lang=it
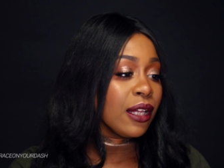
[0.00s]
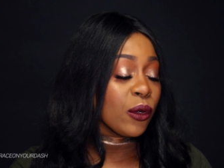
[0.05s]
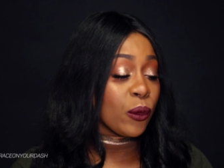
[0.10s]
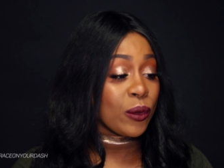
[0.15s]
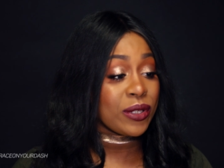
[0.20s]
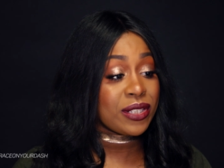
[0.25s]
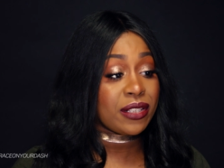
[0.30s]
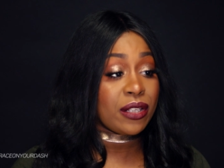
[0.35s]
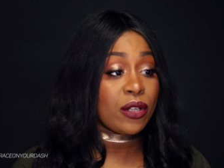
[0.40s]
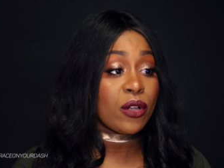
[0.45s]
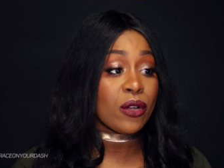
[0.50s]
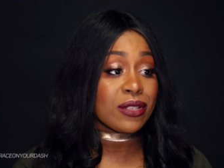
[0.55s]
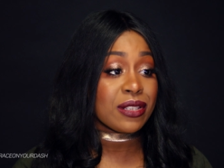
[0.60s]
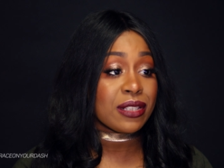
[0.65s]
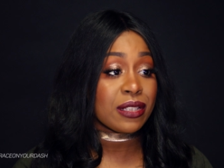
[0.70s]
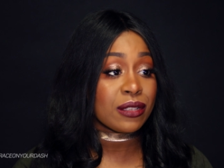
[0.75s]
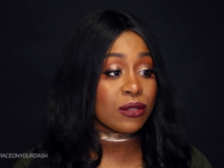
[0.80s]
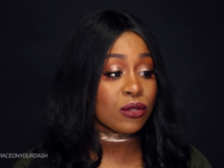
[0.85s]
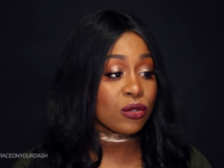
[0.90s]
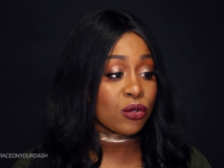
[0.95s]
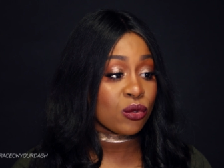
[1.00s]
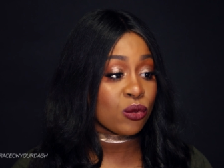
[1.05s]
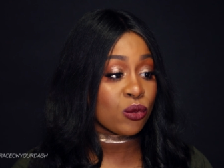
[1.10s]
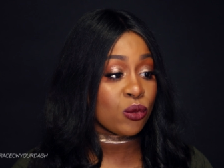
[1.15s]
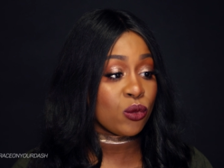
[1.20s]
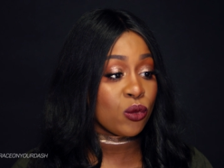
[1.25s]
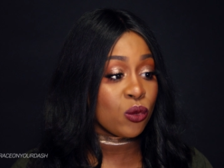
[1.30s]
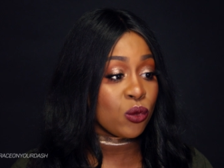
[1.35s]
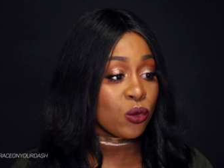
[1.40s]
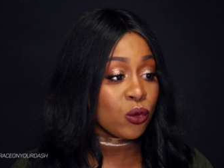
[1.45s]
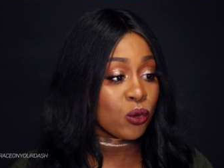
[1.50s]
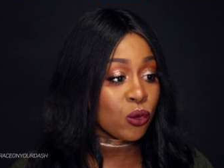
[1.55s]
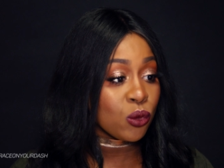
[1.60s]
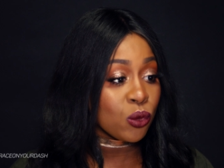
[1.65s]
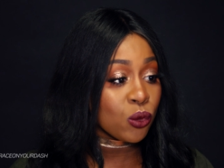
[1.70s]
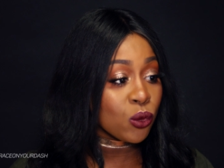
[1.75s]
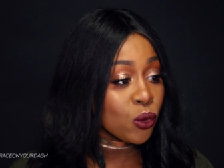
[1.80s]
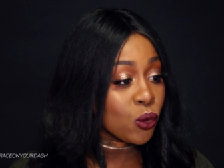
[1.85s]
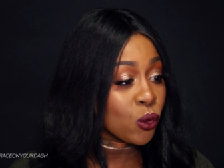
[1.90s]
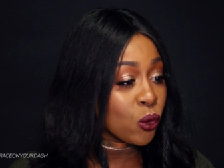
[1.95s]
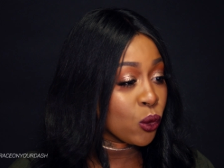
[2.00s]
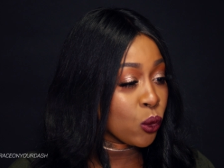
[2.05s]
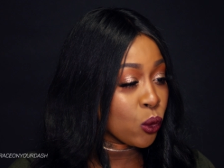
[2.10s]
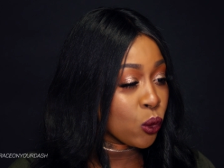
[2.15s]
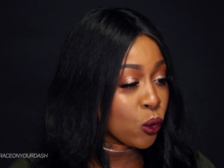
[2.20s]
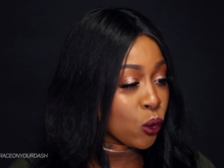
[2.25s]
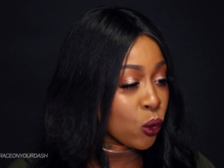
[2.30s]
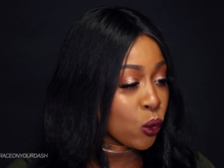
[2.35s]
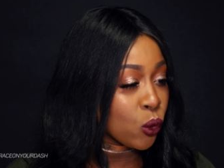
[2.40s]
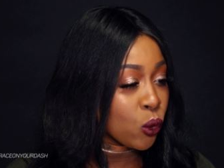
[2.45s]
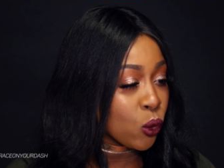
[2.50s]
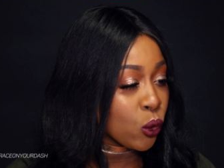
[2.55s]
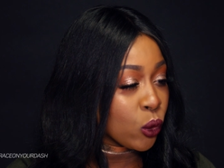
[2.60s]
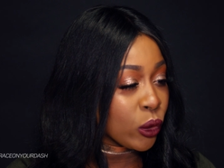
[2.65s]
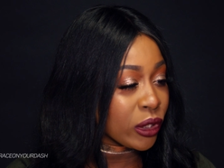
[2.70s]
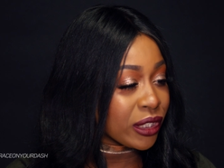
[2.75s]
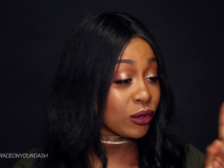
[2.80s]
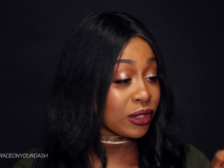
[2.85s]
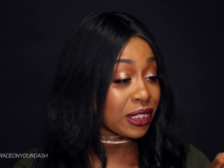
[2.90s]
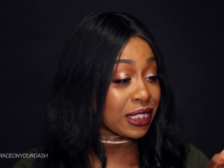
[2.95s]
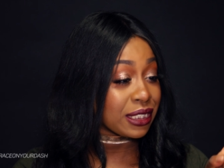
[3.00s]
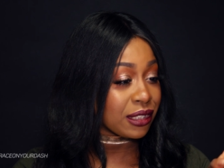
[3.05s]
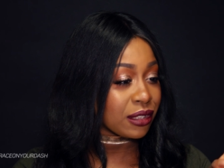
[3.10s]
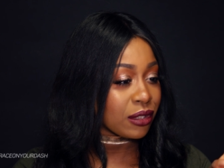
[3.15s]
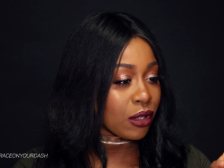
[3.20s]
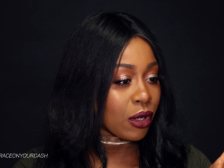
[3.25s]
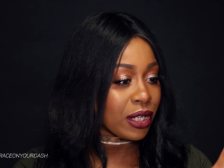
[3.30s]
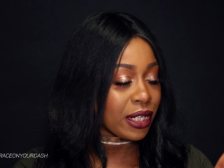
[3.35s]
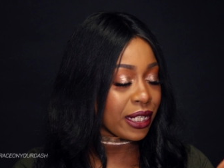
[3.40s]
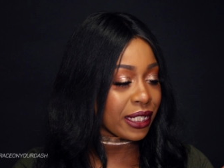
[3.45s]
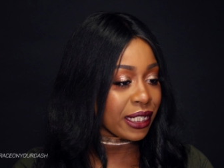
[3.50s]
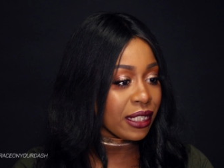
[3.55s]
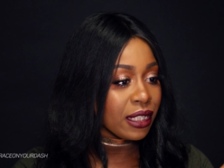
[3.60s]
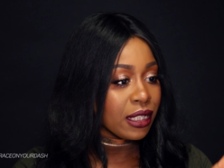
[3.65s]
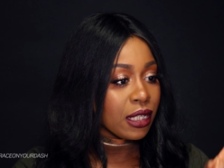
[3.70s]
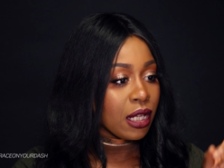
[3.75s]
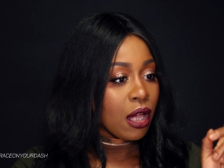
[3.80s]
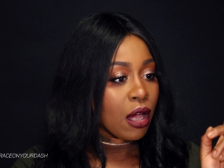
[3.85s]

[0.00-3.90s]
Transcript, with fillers: questi costano sui 30 dollari,